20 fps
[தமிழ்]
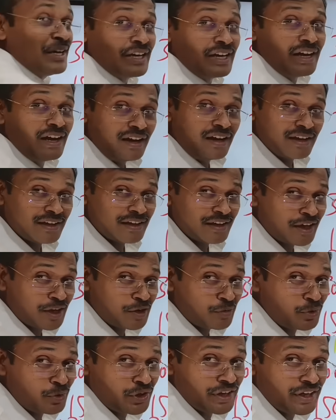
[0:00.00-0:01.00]
நாளைக்கு ஆறு
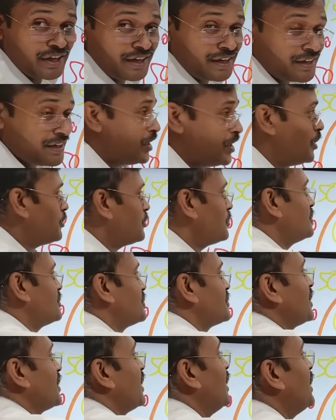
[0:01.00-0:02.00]
முட்டை இல்லை அப்படின்னு
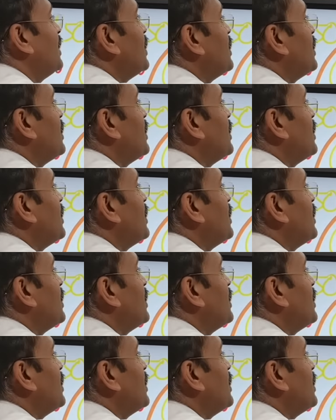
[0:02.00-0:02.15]
வச்சுக்கோங்க